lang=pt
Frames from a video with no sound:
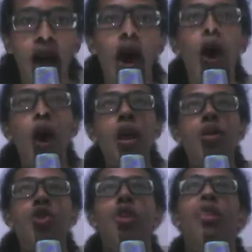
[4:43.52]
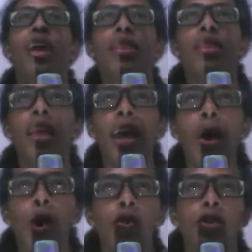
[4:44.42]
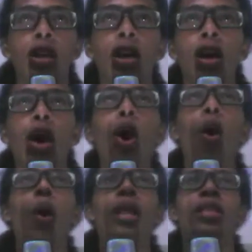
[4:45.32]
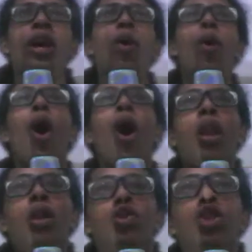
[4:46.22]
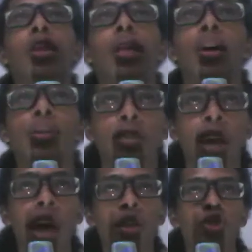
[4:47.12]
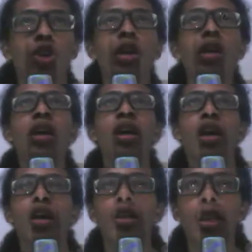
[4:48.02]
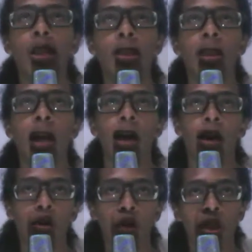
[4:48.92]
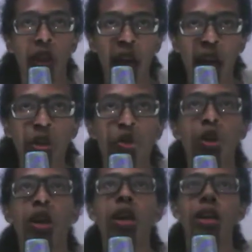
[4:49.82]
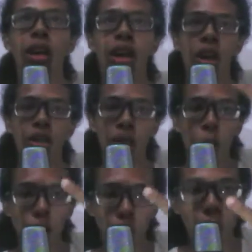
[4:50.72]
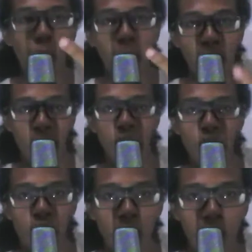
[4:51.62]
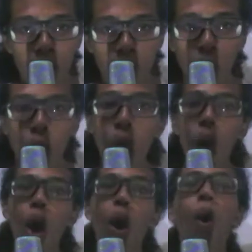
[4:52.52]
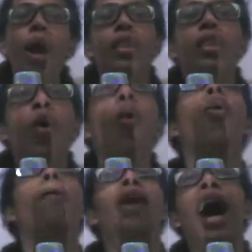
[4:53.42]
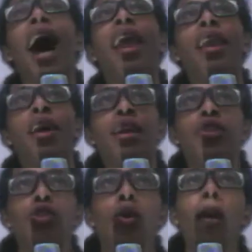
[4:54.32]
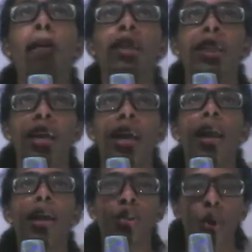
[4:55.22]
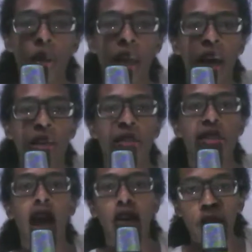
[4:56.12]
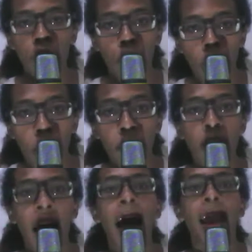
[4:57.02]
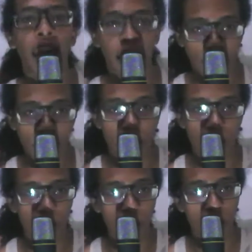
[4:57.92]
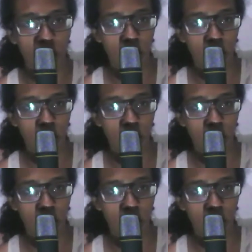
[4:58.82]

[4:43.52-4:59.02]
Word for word: é Holland TD11 ou então Holland TD7 e TD10, que, que são um pouco mais antigas ou então uma, uma bateria eletrônica Steph Drum da Alessis.